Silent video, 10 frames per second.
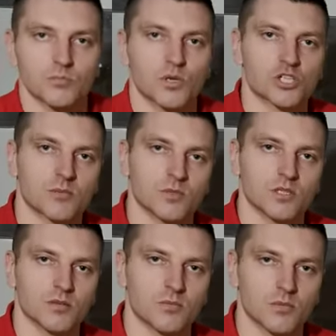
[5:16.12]

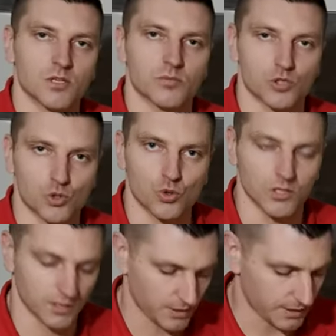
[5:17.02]
bierzemy sól,
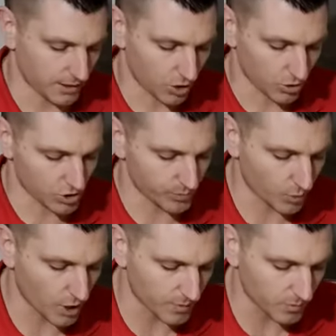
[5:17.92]

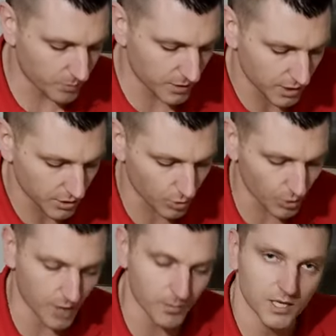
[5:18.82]
osypujemy,
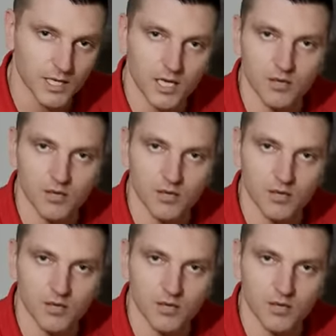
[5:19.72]
peelingujemy,